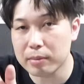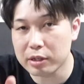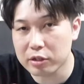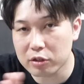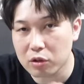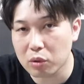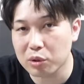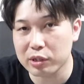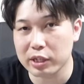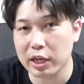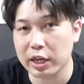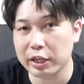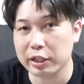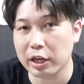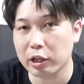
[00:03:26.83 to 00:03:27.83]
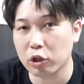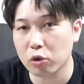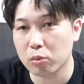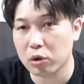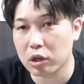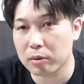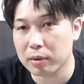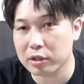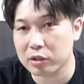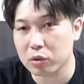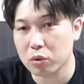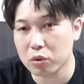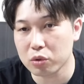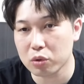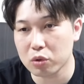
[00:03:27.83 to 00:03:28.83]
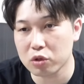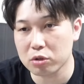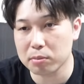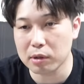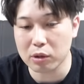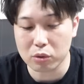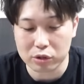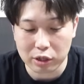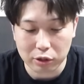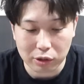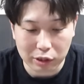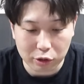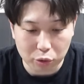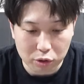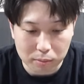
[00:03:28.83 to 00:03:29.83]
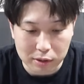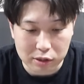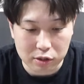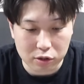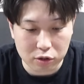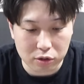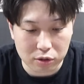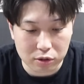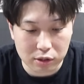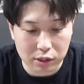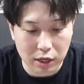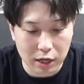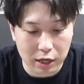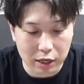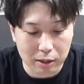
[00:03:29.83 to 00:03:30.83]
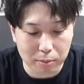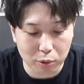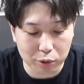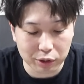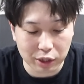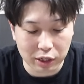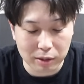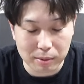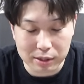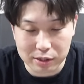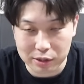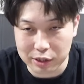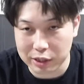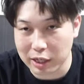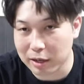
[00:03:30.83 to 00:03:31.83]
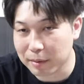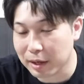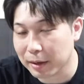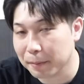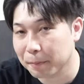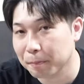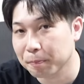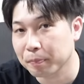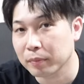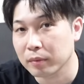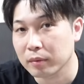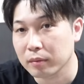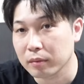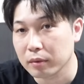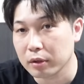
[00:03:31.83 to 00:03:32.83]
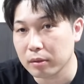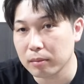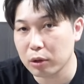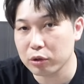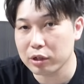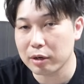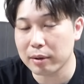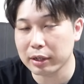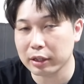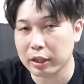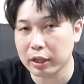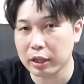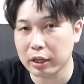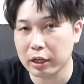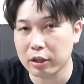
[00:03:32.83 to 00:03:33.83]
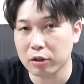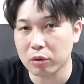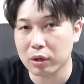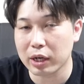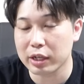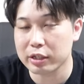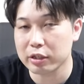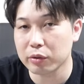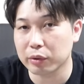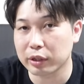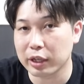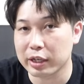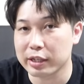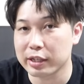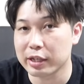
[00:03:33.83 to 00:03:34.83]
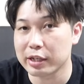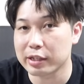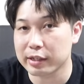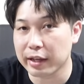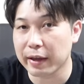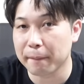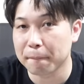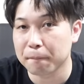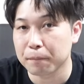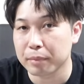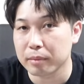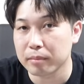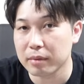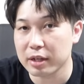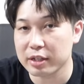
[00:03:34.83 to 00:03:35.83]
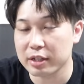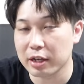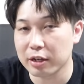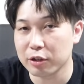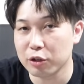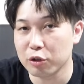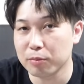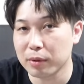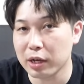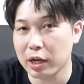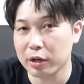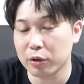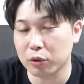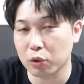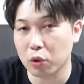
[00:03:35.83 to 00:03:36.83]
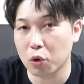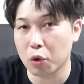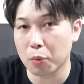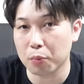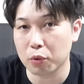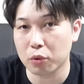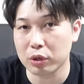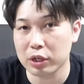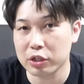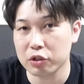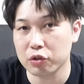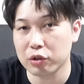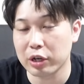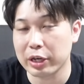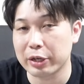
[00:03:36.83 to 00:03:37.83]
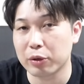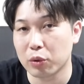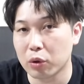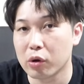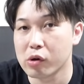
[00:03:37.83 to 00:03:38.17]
水属性いきたいと思います。工場おすすめはこちらとなっております。塚原牧伝がまず1体目。まあ、こちらは庭園の8の適性ですね。まあ、シャルルマーニュと同じぐらいの